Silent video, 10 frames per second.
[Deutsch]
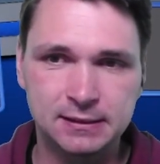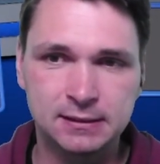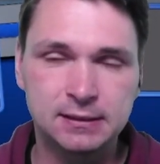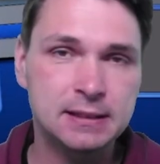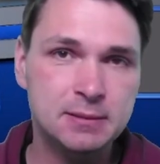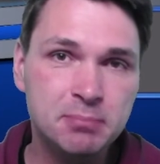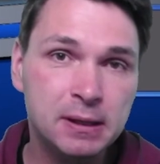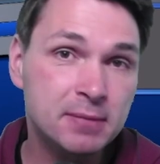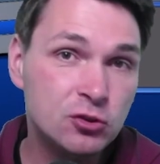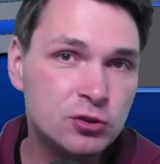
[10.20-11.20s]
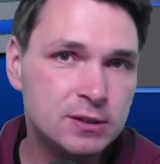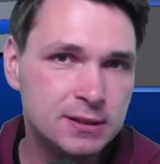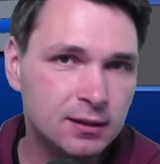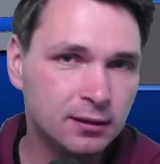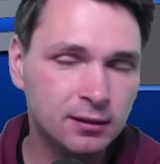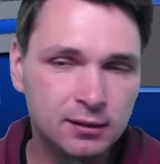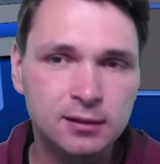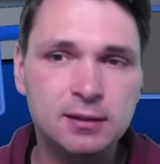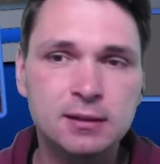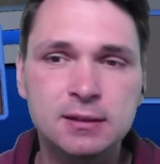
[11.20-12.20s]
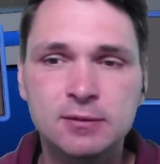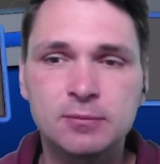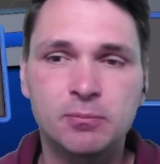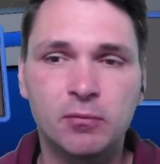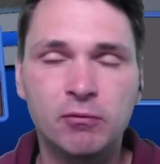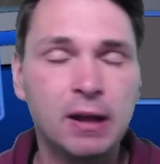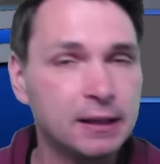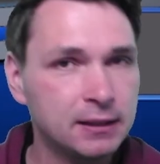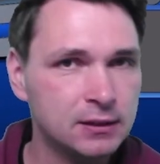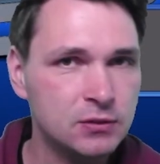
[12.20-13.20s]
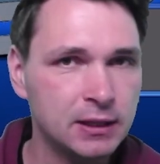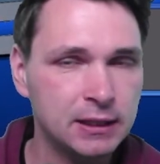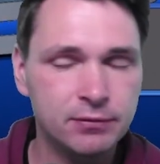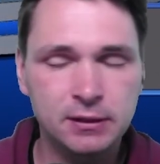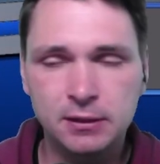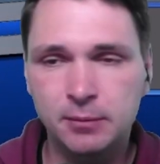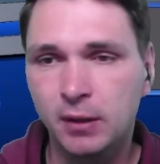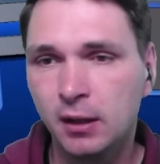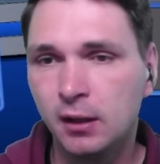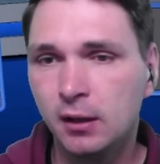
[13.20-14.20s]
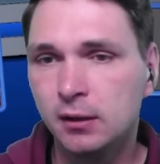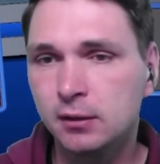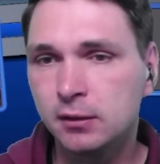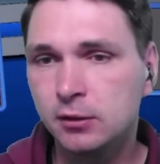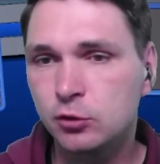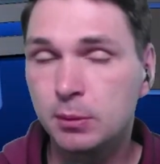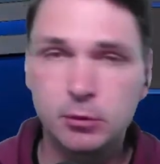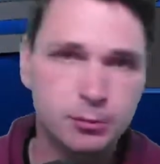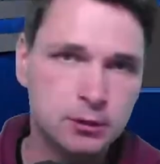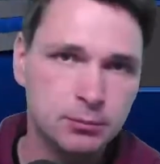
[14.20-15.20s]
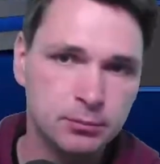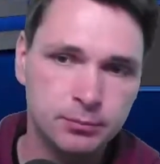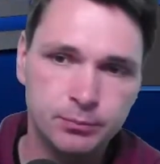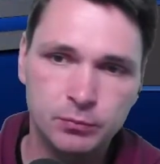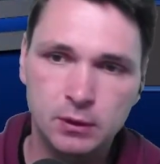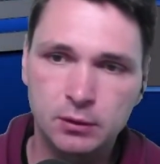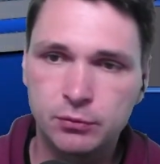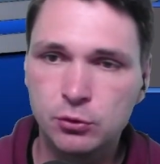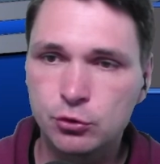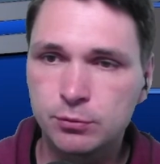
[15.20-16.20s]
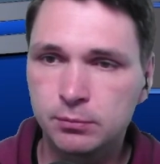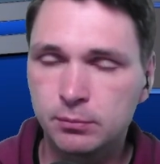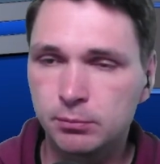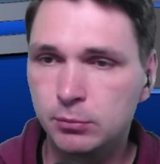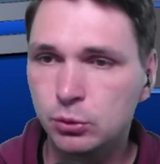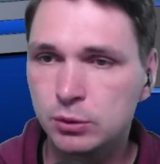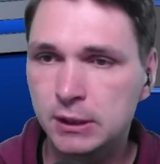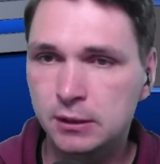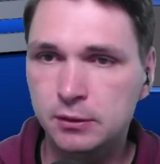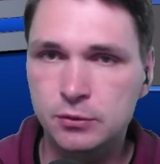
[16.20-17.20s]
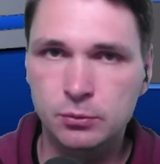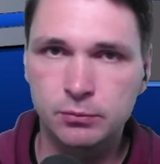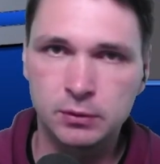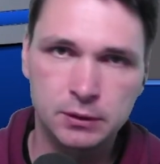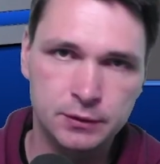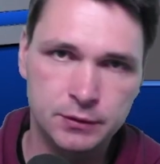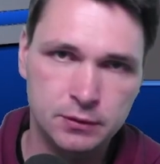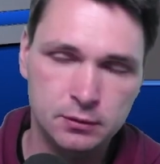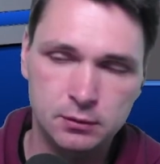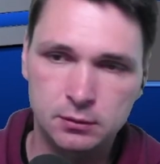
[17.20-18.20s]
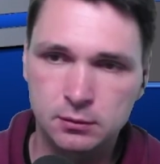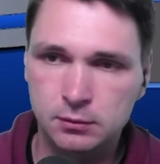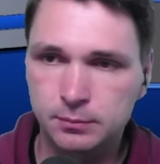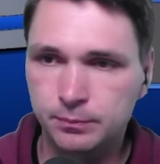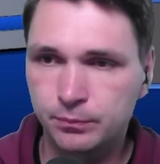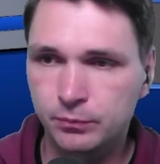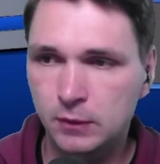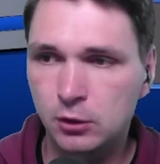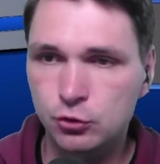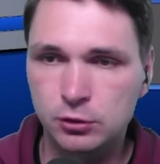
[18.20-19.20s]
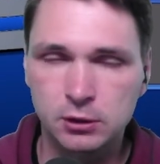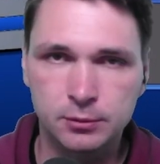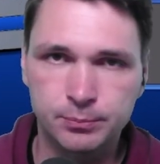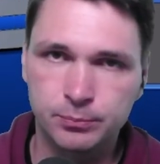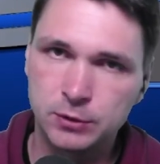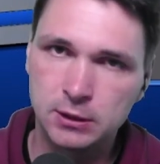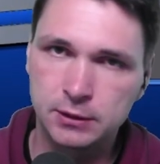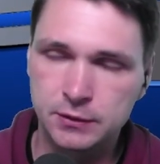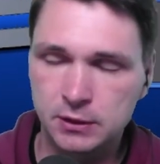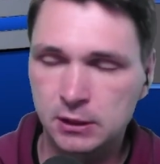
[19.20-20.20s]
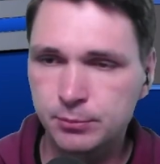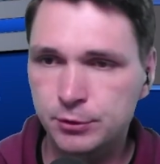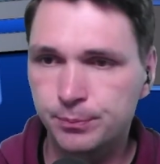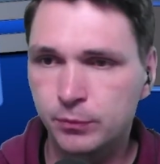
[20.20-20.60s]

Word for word: die letzten beiden Matches äh, waren nicht ganz so einfach. Äh, ich spiele immer noch mit dem Fusion Mew Deck, so wie ihr es äh, auch schon im Titel gesehen habt.